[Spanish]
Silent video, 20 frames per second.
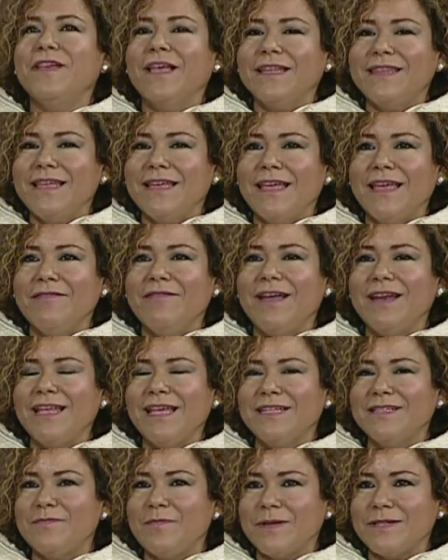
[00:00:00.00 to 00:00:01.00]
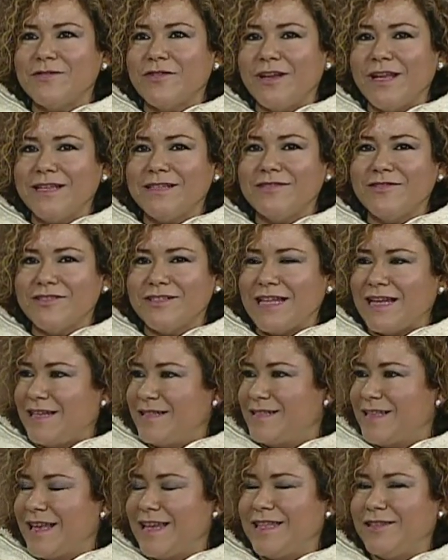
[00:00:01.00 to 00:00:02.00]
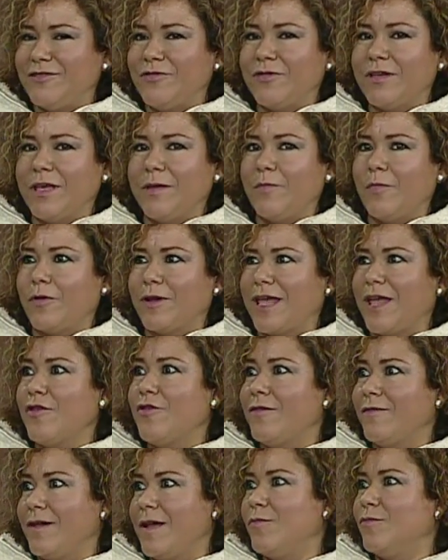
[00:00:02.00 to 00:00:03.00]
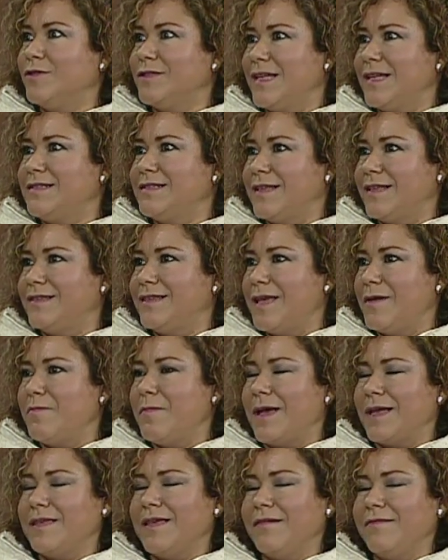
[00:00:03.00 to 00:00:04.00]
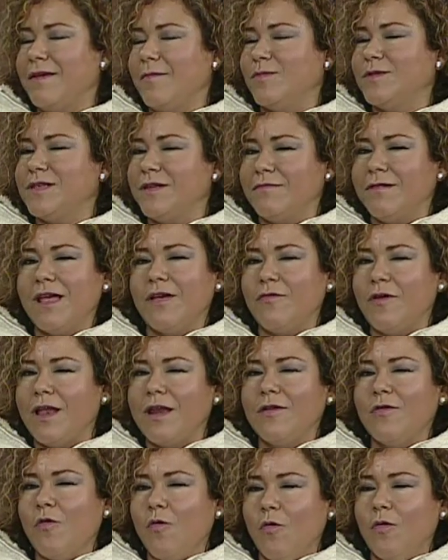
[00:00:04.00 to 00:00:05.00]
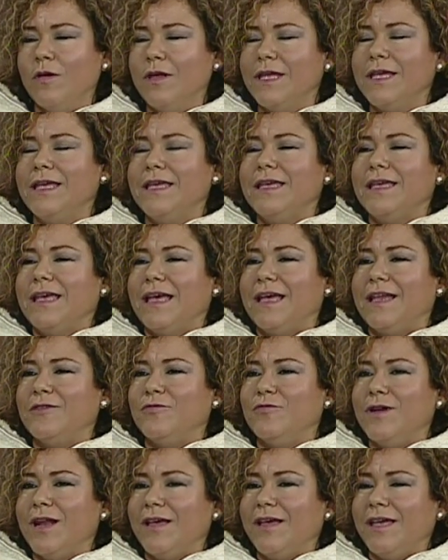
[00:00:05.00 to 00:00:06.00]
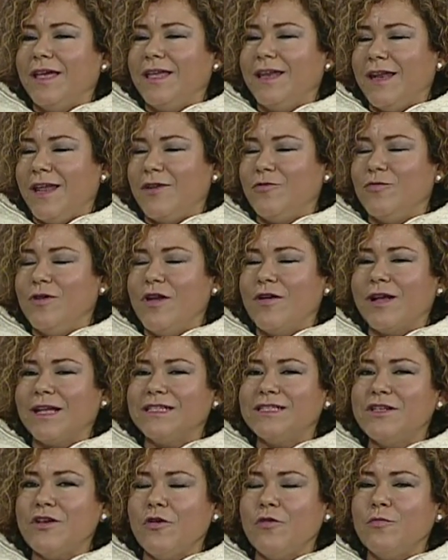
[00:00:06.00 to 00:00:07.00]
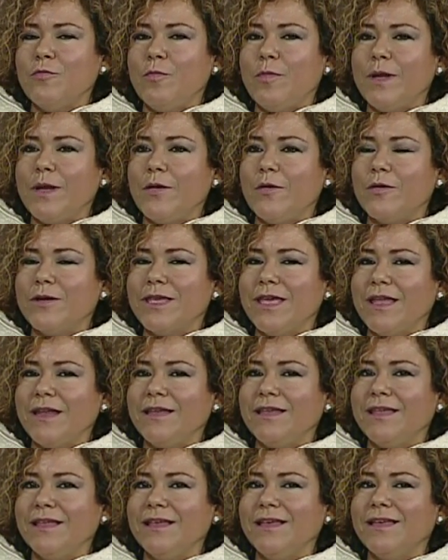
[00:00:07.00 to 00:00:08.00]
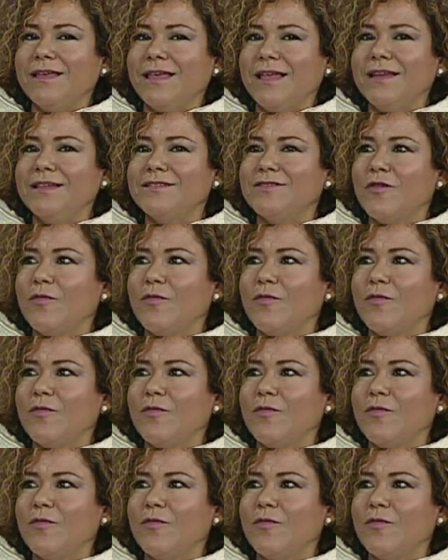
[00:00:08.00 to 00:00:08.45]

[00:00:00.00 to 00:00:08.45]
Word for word: fíjate que varias personas nos han escrito que por qué no hablamos de este tema, ya habíamos hablado algo alguna, en alguna ocasión, pero quieren que, les